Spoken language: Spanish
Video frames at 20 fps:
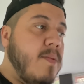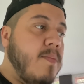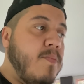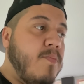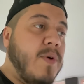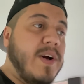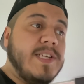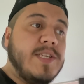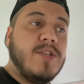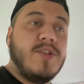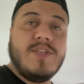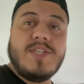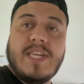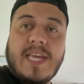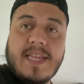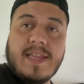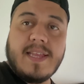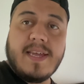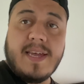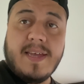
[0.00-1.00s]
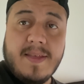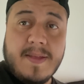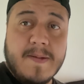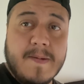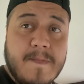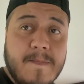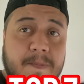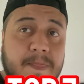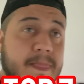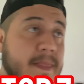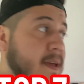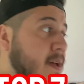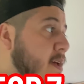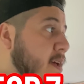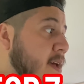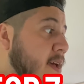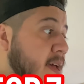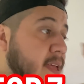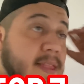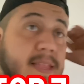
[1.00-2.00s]
Puesto 7
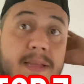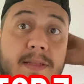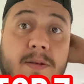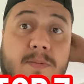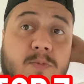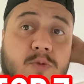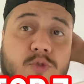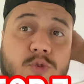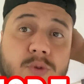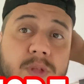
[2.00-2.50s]
tenemos